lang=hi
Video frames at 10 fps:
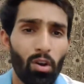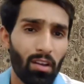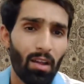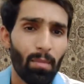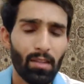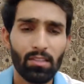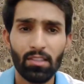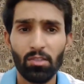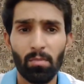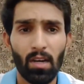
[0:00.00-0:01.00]
और अगर आप ऐसी
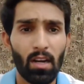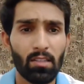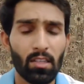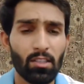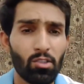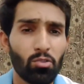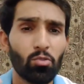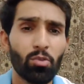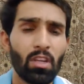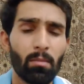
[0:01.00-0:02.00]
चीज़ बनाना चाहते हैं जो
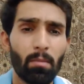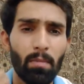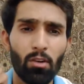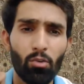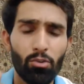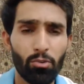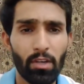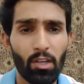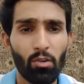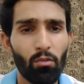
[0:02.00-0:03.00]
दुनिया में बिल्कुल
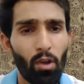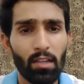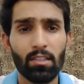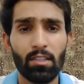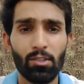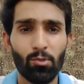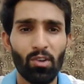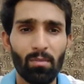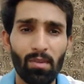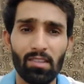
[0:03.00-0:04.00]
यूनिक हो वो ऐसी चीज़
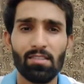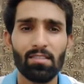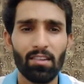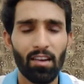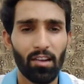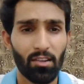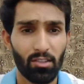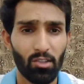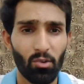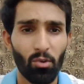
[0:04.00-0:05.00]
दुनिया में एग्जिस्ट ही ना
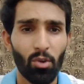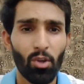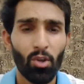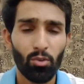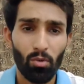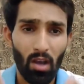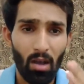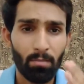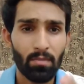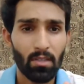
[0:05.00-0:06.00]
करती हो तो
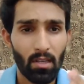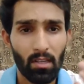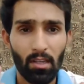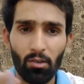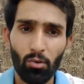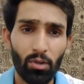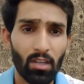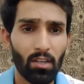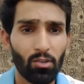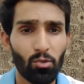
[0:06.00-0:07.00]
आप इनके
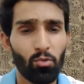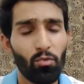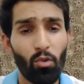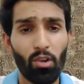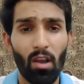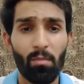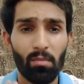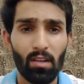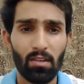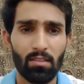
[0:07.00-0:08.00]
कोडिंग के थ्रू वो
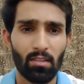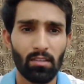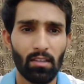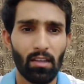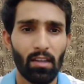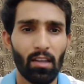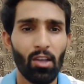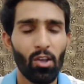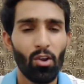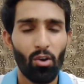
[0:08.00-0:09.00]
काम कर सकते हैं
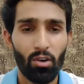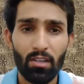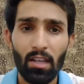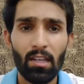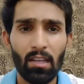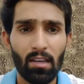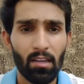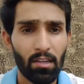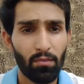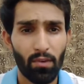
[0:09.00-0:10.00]
और यही
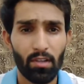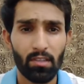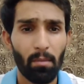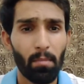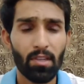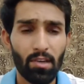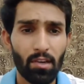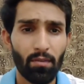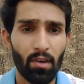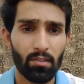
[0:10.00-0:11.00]
इनके डिफरेंस है
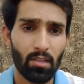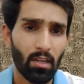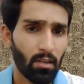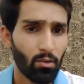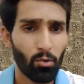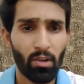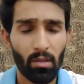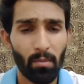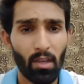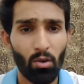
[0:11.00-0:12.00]
मेजर डिफरेंस है
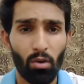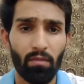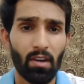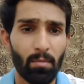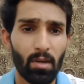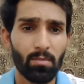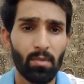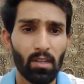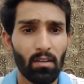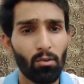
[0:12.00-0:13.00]
कोडिंग में और प्रेस
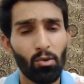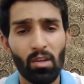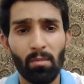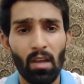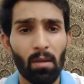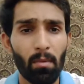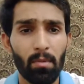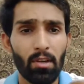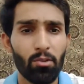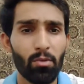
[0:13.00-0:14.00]
में कि कोडिंग में आप
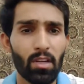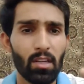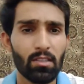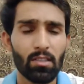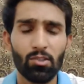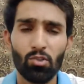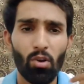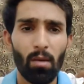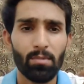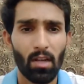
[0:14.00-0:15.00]
अपनी यूनिक चीज़
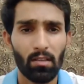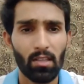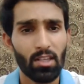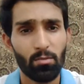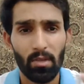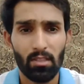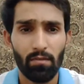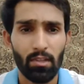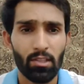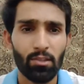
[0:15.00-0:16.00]
जो आप चाहते हैं
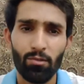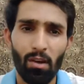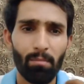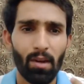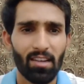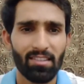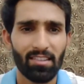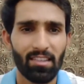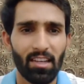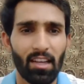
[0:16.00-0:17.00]
स्पेसिफिक चीज़ वो आप बना
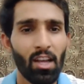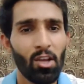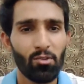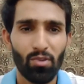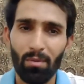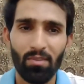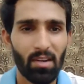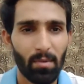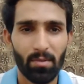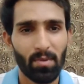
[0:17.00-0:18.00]
सकते हैं जो आप
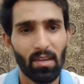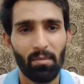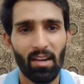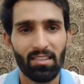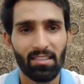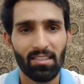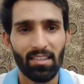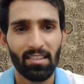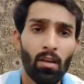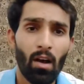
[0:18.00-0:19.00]
प्रेस पे नहीं बना
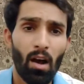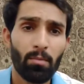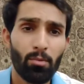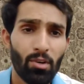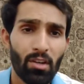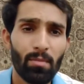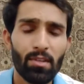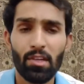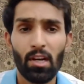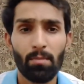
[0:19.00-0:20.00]
सकते आप कोडिंग
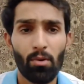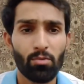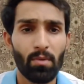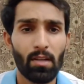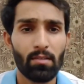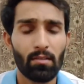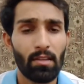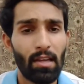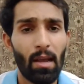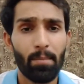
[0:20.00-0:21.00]
में चैट बॉक्स बना
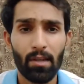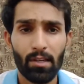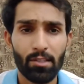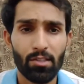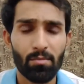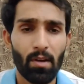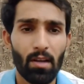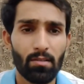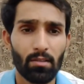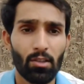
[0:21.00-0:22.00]
सकते हैं एप्लीकेशन
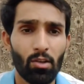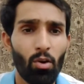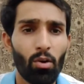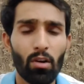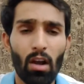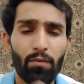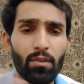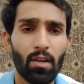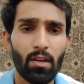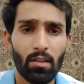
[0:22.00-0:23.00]
बना सकते हैं और
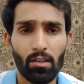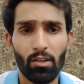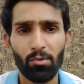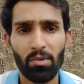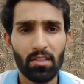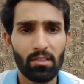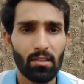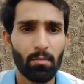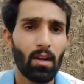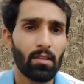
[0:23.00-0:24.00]
काफ़ी सारी इनकी यूनिक
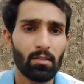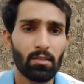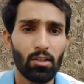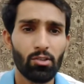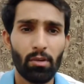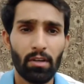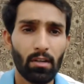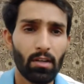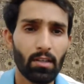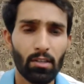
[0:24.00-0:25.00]
चीज़ें बना सकते हैं जो
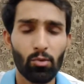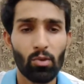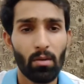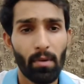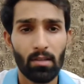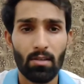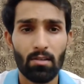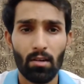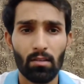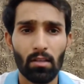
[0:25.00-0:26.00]
इंटरनेट की दुनिया में
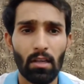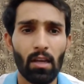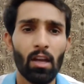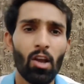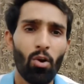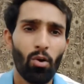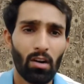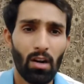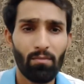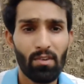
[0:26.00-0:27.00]
एग्जिस्ट करती हैं
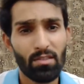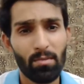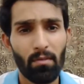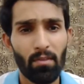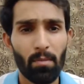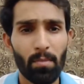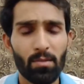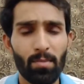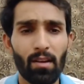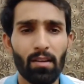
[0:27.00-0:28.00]
और अगर आप वर्ड्स पर वर्ड
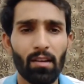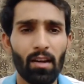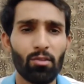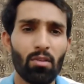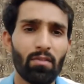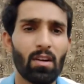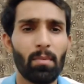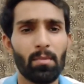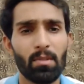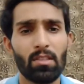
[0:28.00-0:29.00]
प्रेस पर लगे रहेंगे तो आप
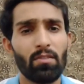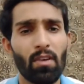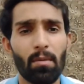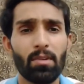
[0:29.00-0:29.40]
वर्ड प्रेस पर सिर्फ